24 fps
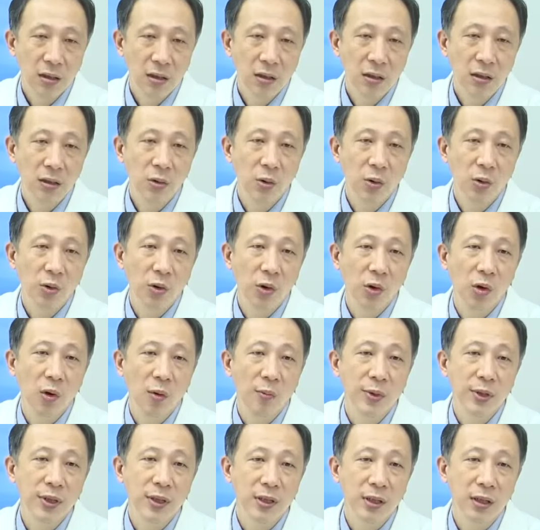큰 고통
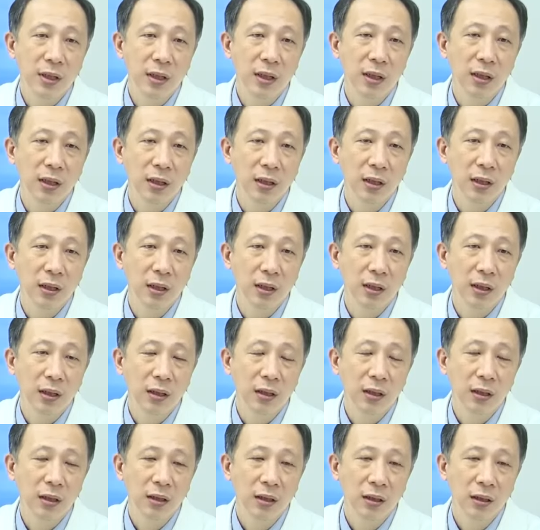없이
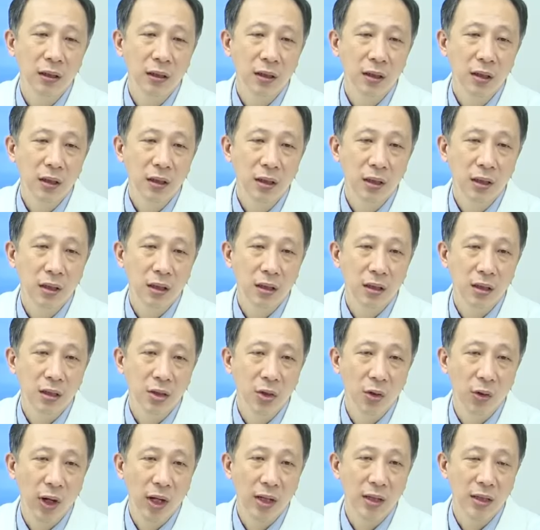예, 예,
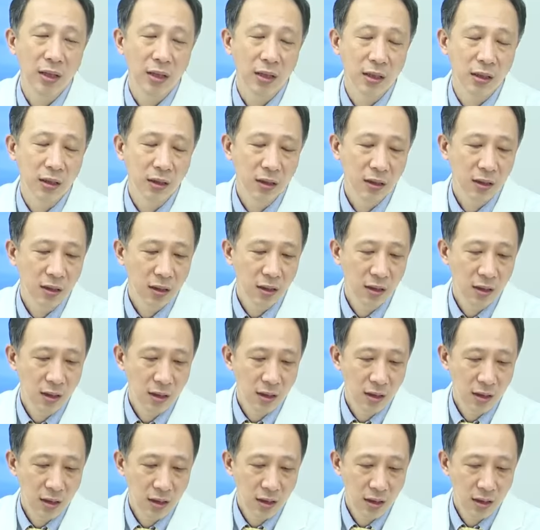정해진
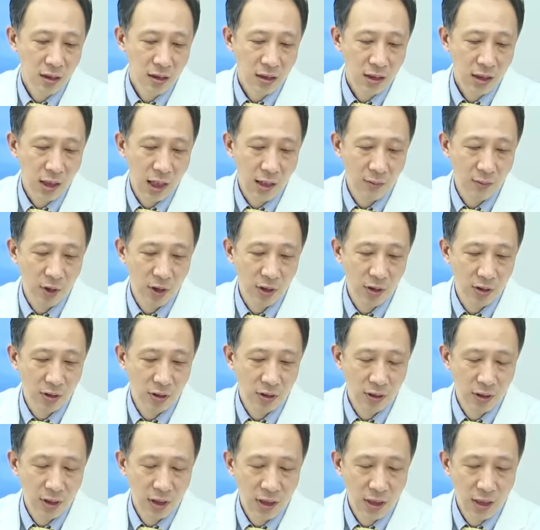
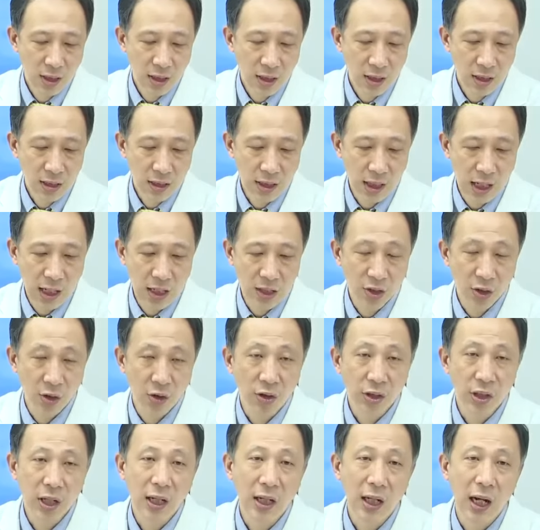삶을 잘
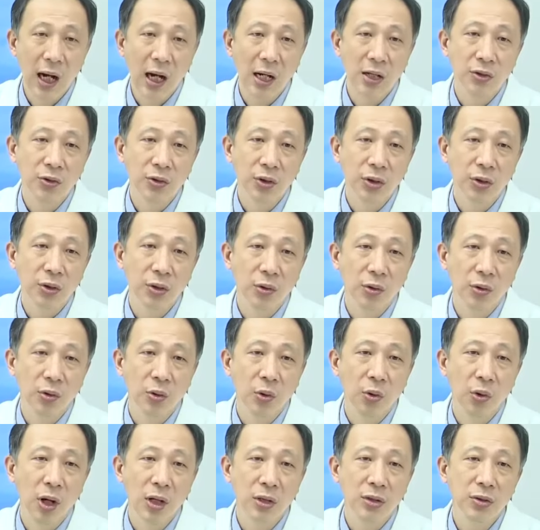정리해 나갈 수 있도록
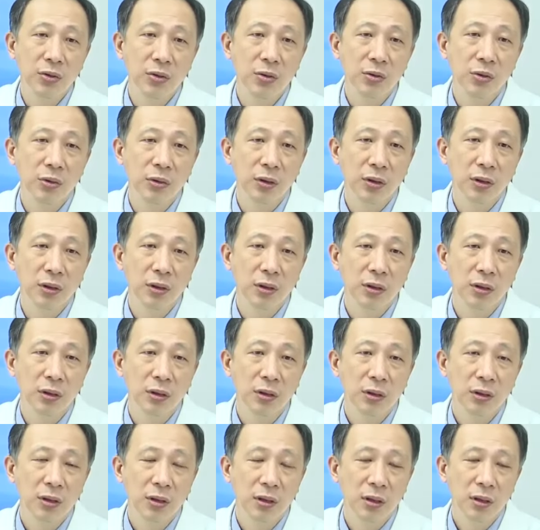도와주는 것도
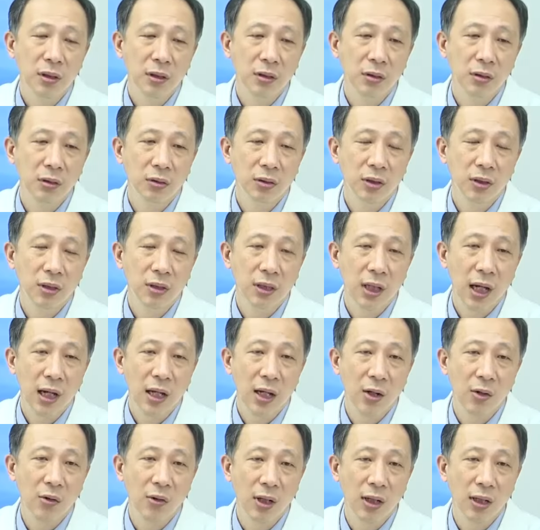그것도
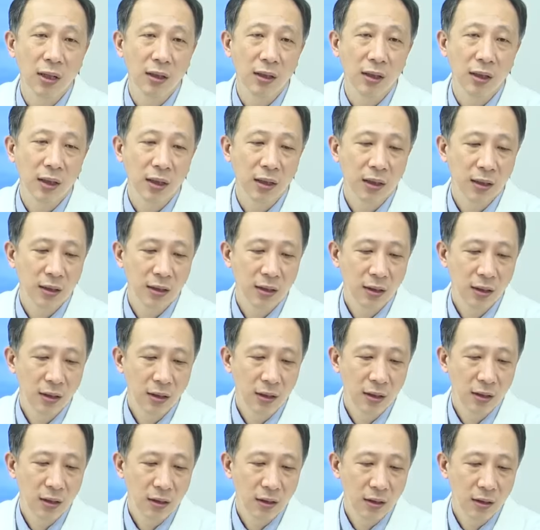의사의 역할인데
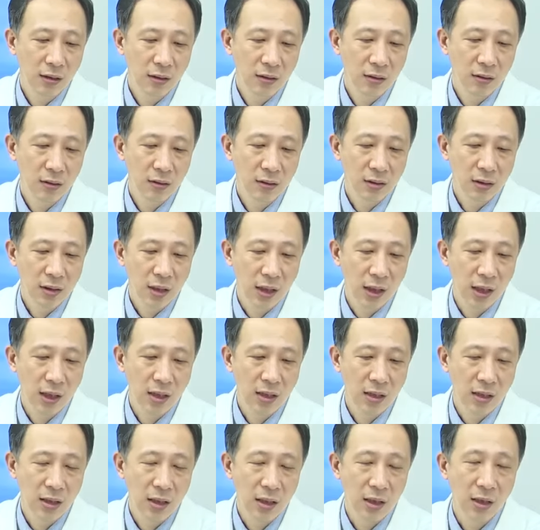어, 제가
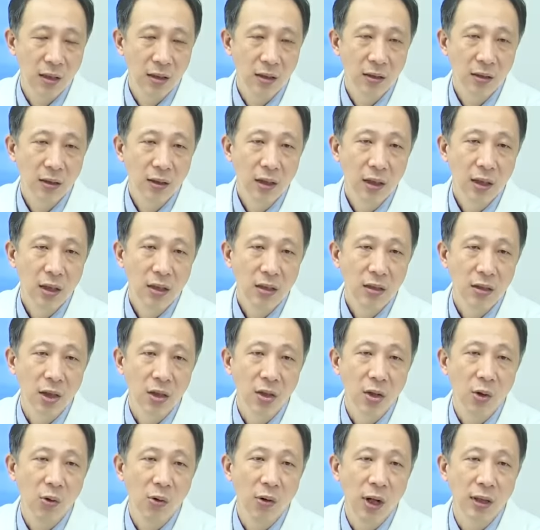이제
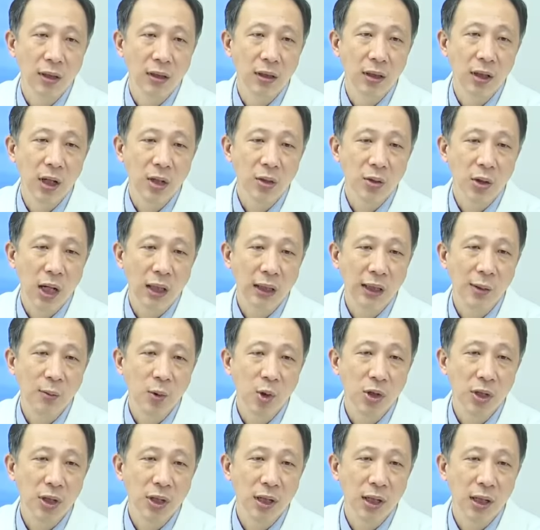그런 역할들을 계속 하다
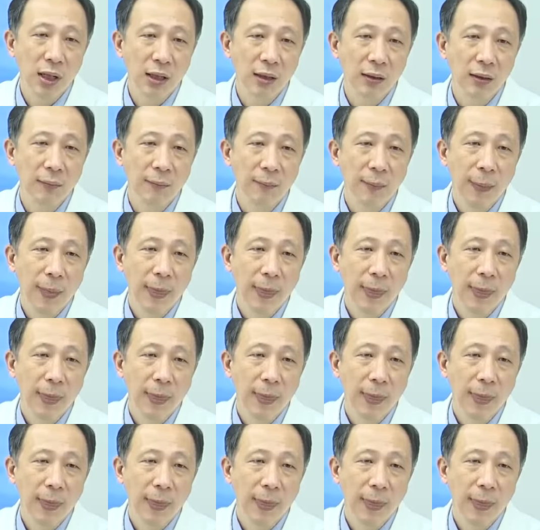보니까